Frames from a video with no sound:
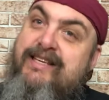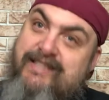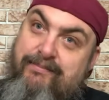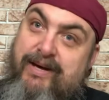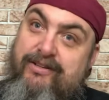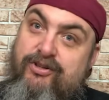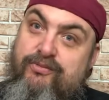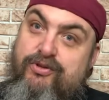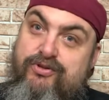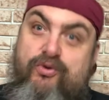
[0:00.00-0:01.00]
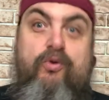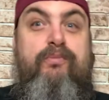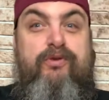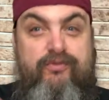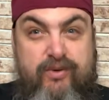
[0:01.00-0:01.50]
Ça me prend une coupe de jours.
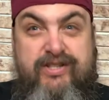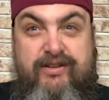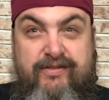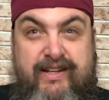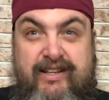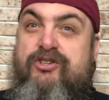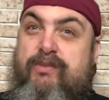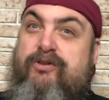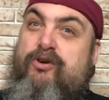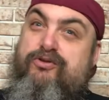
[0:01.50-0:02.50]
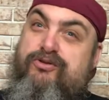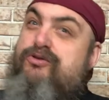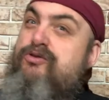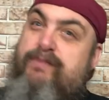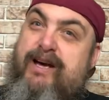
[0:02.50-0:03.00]
Puis une fois ça fait, je monte un
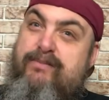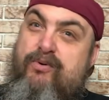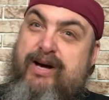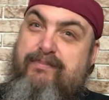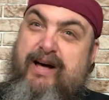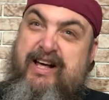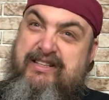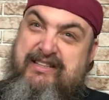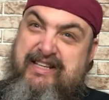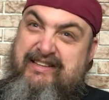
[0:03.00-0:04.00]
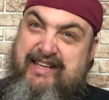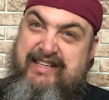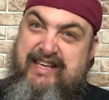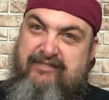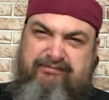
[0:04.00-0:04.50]
super beau rapport
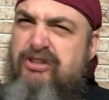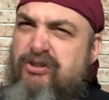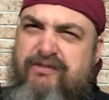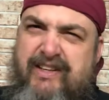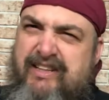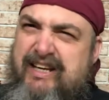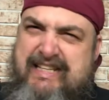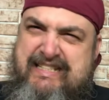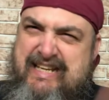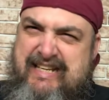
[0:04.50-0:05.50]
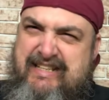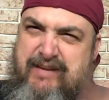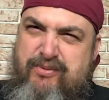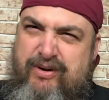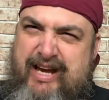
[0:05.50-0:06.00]
détaillé, tout fait en Excel avec
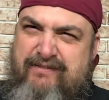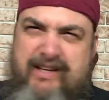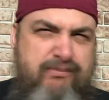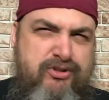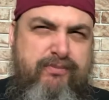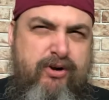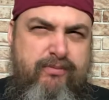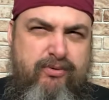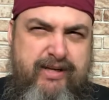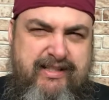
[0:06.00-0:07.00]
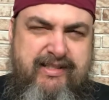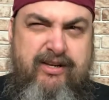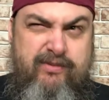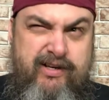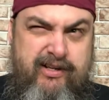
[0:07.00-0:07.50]
des beaux graphiques. Puis je suis pas un pro d'Excel
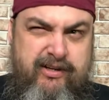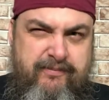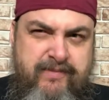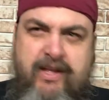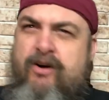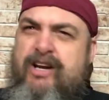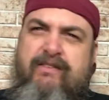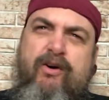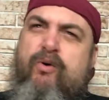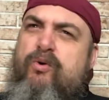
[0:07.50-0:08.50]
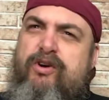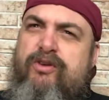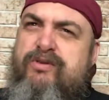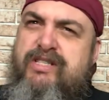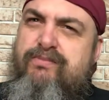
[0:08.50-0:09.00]
loin de là. On n'avait
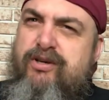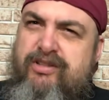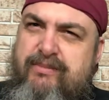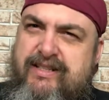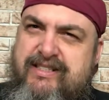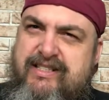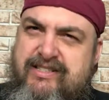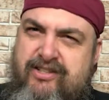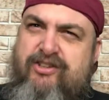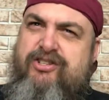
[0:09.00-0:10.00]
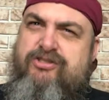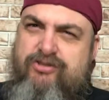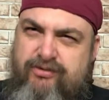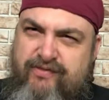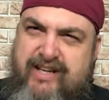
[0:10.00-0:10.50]
aucun outil pour automatiser ça. Donc j'ai dû
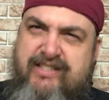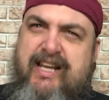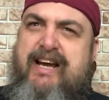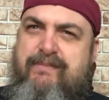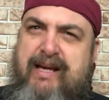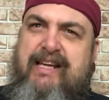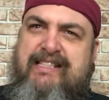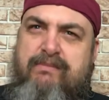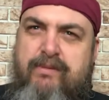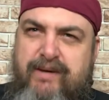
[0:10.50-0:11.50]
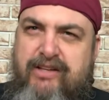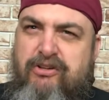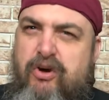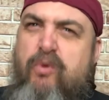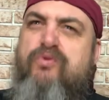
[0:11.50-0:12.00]
tout faire ça à la main. Ça m'a pris
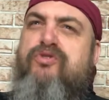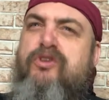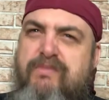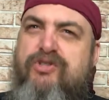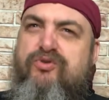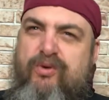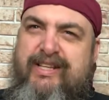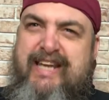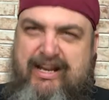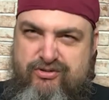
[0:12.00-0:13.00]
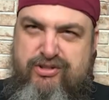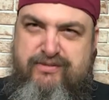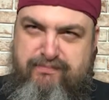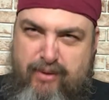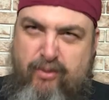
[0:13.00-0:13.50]
une grosse demi-journée à
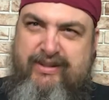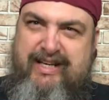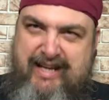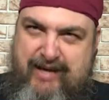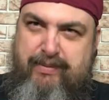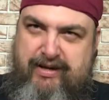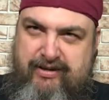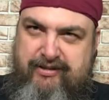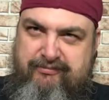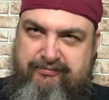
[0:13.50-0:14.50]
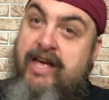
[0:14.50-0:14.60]
juste monter le rapport.